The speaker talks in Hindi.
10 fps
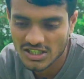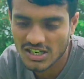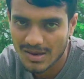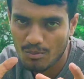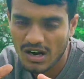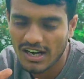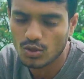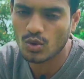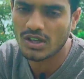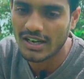हो अच्छा सा
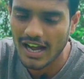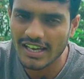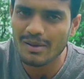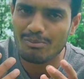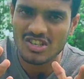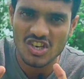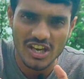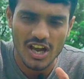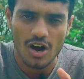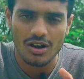मक्का तोड़ के खाएंगे
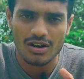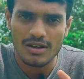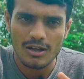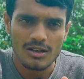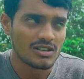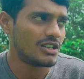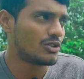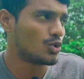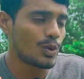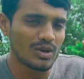बेचेंगे और
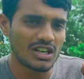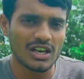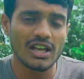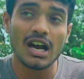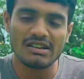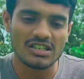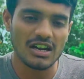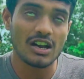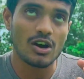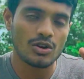धूप निकली हवे
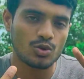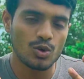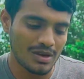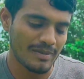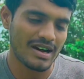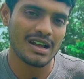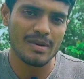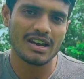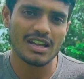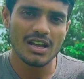चल रहे हैं और धूप के मारे
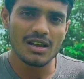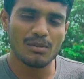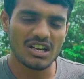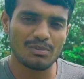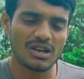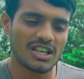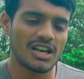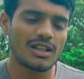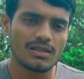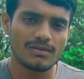हमारी फटी पड़ी
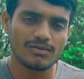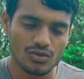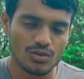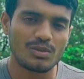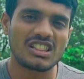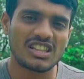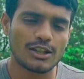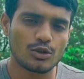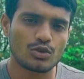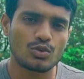है तो मिलते
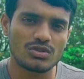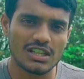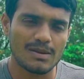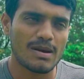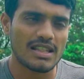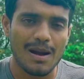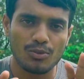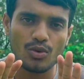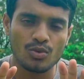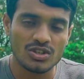हैं दोस्तों कुछ देर बाद
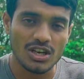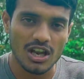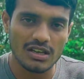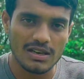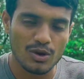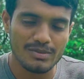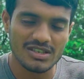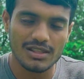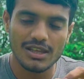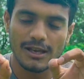आपको कुछ अलग
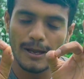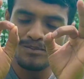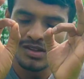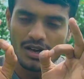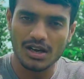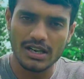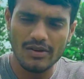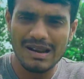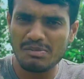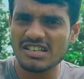इन्फॉर्मेशन देंगे अगर
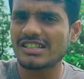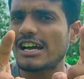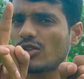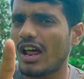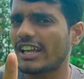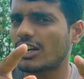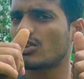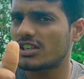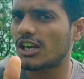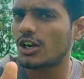ये वाला पसंद आए तो लाइक
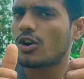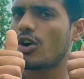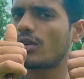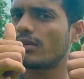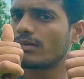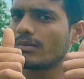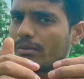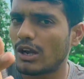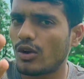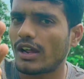करो शेयर करो और
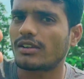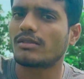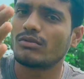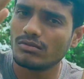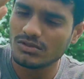पेलो लाइक